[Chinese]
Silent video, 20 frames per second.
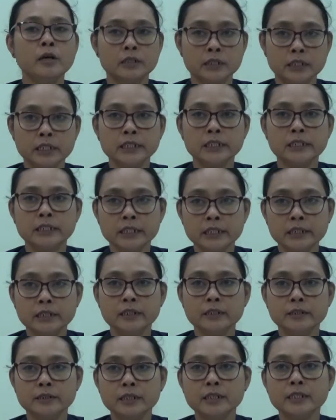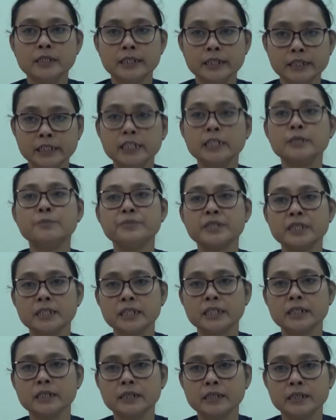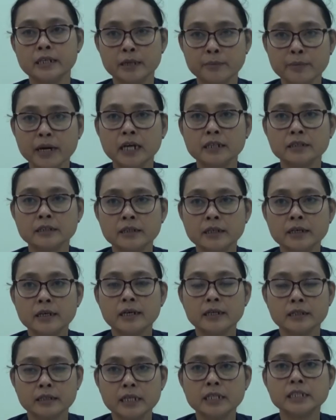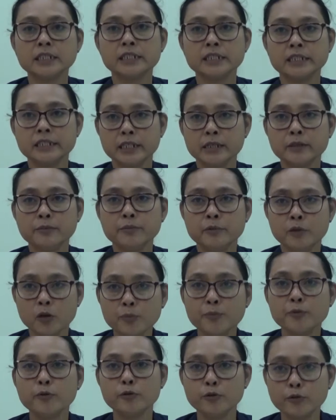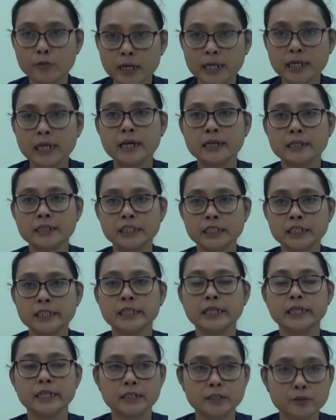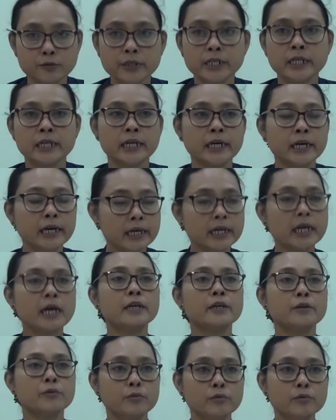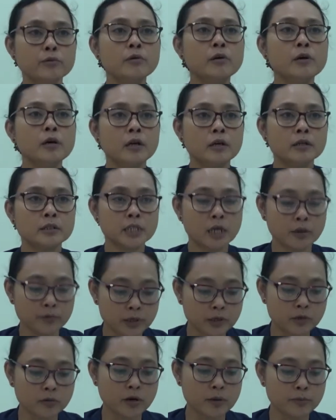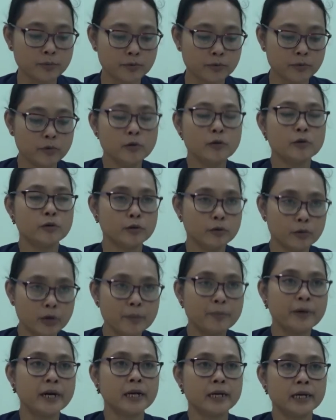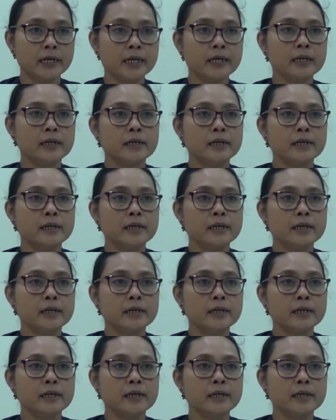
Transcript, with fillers: 第人面的别嘛，但是如果路阿达的事业，虽然嘞阿达路上月大步路阿巴嘞。